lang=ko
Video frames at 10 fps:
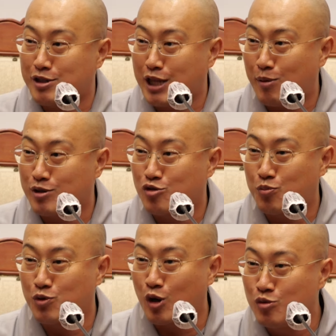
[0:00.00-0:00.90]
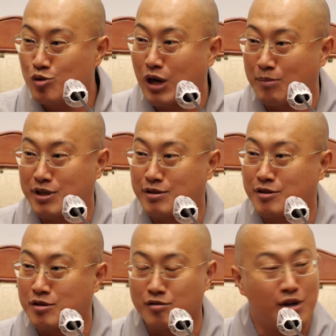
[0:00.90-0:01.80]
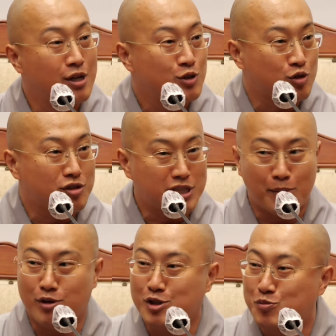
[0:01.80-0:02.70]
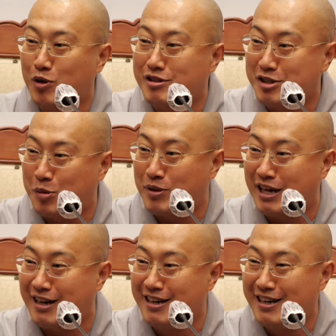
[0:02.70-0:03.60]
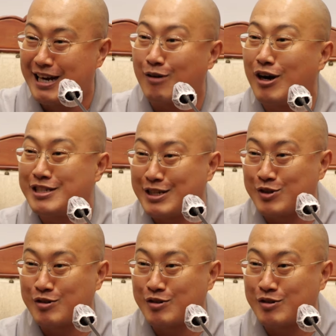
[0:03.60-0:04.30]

스타벅스 쿠폰 너무 감사해서 저도 스타벅스 쿠폰을 드립니다 라고 하지 않죠.